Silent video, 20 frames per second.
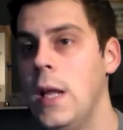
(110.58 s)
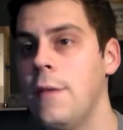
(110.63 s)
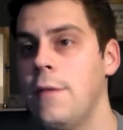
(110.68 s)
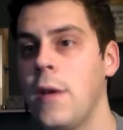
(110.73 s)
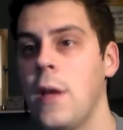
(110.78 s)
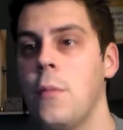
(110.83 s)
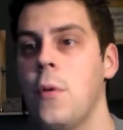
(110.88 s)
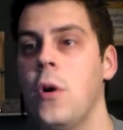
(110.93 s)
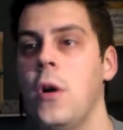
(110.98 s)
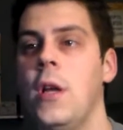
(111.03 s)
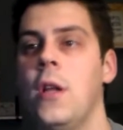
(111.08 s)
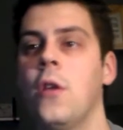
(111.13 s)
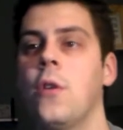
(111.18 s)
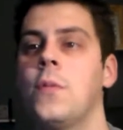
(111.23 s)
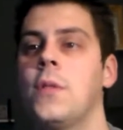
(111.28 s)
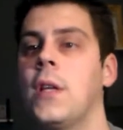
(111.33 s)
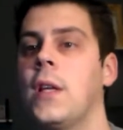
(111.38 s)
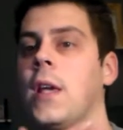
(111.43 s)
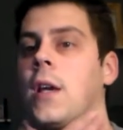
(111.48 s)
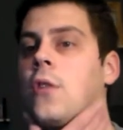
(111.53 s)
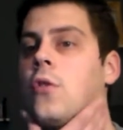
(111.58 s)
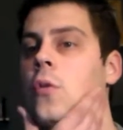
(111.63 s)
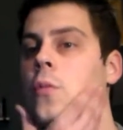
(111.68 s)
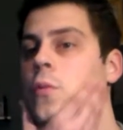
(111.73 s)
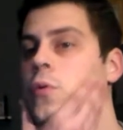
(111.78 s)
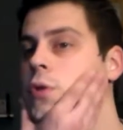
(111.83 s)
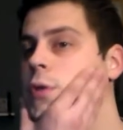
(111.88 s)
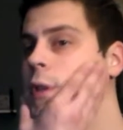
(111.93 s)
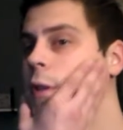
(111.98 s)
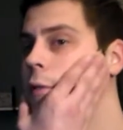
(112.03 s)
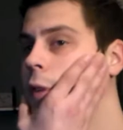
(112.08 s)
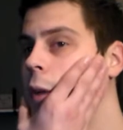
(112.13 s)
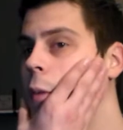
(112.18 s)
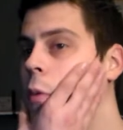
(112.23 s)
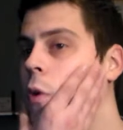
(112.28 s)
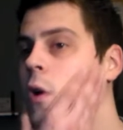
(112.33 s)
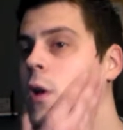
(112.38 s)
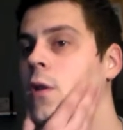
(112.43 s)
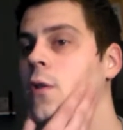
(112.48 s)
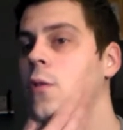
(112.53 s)
Il est vraiment énorme, sa carte boost est
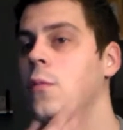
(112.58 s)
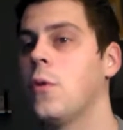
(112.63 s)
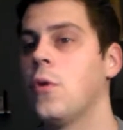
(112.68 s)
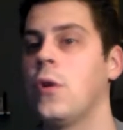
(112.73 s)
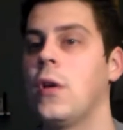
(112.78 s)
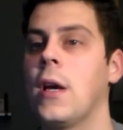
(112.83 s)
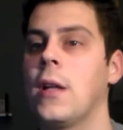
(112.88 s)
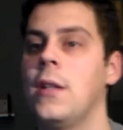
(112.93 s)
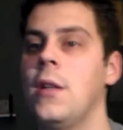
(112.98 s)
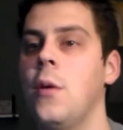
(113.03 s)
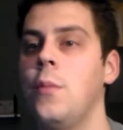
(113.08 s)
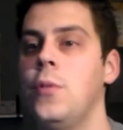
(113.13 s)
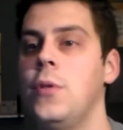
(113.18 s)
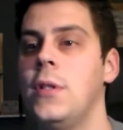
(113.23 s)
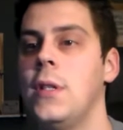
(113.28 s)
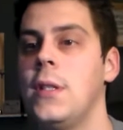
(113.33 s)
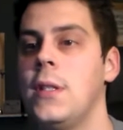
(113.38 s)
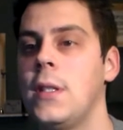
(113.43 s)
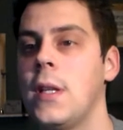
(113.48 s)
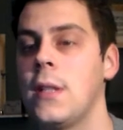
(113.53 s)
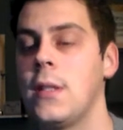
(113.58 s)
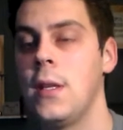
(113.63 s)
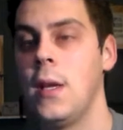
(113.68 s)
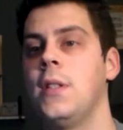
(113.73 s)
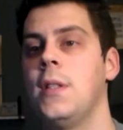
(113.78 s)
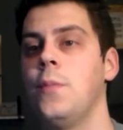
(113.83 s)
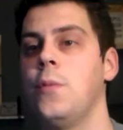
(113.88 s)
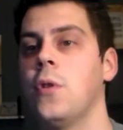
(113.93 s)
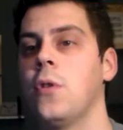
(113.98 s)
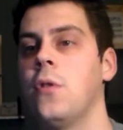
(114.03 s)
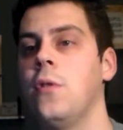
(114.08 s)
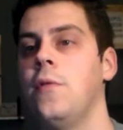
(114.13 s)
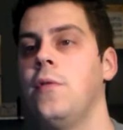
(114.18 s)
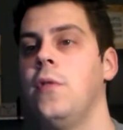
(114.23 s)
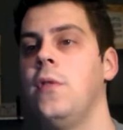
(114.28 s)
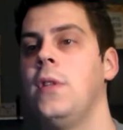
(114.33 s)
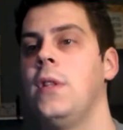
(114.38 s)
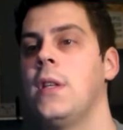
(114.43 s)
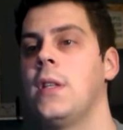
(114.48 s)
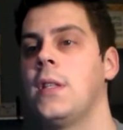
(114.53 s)
vraiment énorme. Regardez un peu ses stats. 79
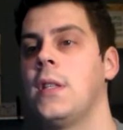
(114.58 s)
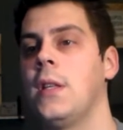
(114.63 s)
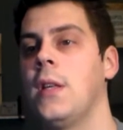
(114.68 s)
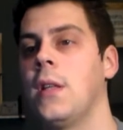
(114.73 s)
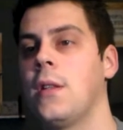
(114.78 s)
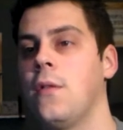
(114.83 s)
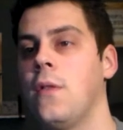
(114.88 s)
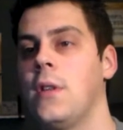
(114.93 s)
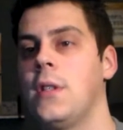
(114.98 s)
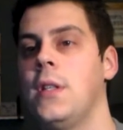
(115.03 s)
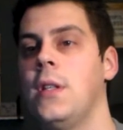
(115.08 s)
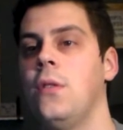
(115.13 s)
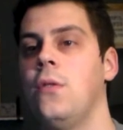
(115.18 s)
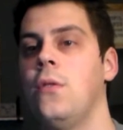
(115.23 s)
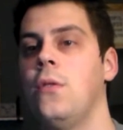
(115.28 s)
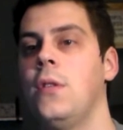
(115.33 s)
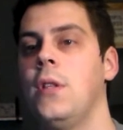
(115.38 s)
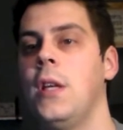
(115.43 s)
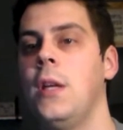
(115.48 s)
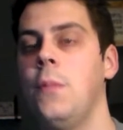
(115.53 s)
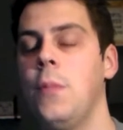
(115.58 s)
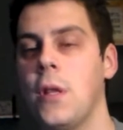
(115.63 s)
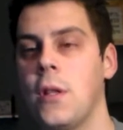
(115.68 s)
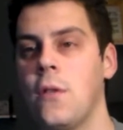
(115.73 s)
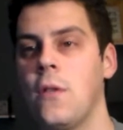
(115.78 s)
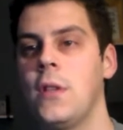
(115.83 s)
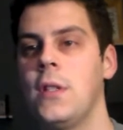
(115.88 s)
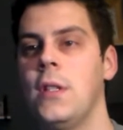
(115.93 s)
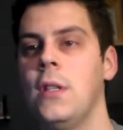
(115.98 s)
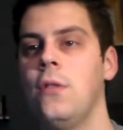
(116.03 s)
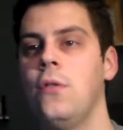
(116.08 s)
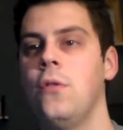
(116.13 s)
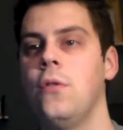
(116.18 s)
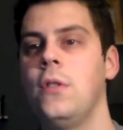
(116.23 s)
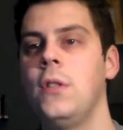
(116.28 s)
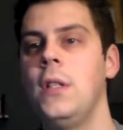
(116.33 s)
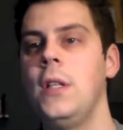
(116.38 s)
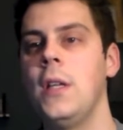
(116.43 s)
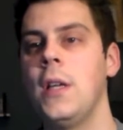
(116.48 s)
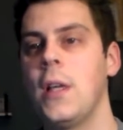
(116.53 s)
de vitesse, 87 de dribble, 87 de
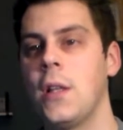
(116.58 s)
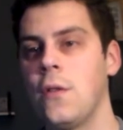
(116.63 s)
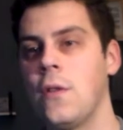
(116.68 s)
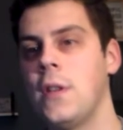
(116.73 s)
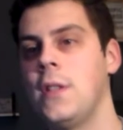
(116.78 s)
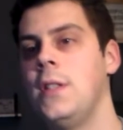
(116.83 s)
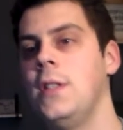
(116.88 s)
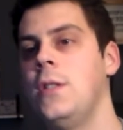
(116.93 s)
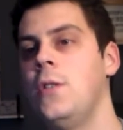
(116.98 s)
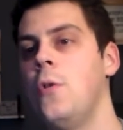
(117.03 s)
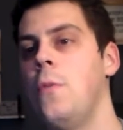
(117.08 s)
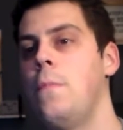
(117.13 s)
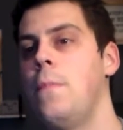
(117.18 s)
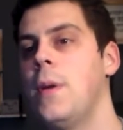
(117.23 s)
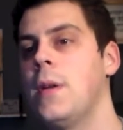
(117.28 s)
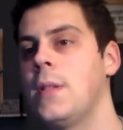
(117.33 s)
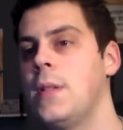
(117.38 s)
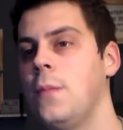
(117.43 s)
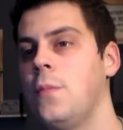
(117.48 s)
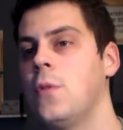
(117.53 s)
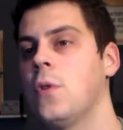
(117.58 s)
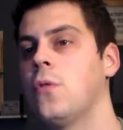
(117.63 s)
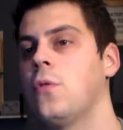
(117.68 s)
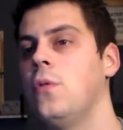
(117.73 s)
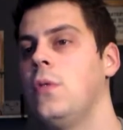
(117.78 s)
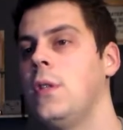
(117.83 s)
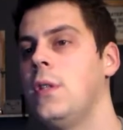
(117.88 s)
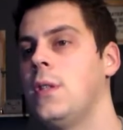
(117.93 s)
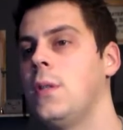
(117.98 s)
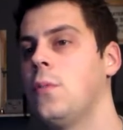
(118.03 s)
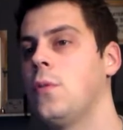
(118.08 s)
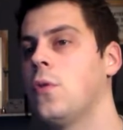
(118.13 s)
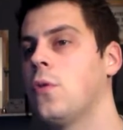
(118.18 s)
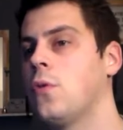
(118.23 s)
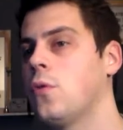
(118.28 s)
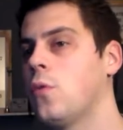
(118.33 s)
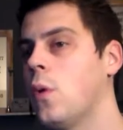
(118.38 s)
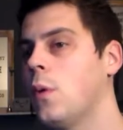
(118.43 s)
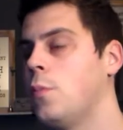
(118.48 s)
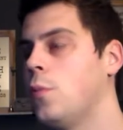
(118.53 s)
tir, 86 de passe, 78 et
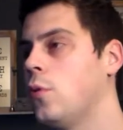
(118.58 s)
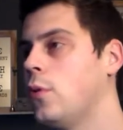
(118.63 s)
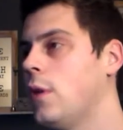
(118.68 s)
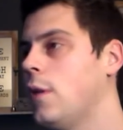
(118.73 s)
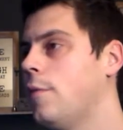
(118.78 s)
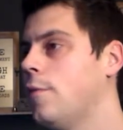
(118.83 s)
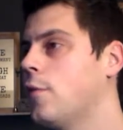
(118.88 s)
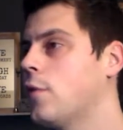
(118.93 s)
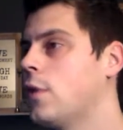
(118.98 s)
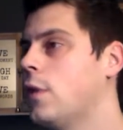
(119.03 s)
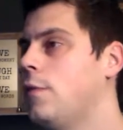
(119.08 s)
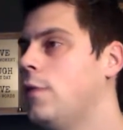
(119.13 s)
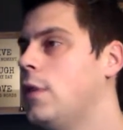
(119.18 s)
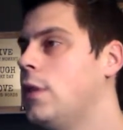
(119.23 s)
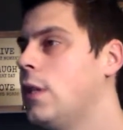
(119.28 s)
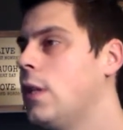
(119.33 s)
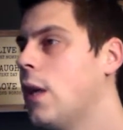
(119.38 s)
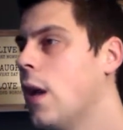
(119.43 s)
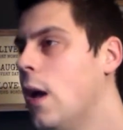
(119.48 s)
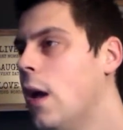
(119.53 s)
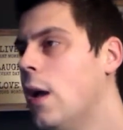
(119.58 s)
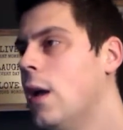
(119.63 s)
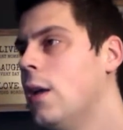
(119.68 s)
73 pour défense et physique.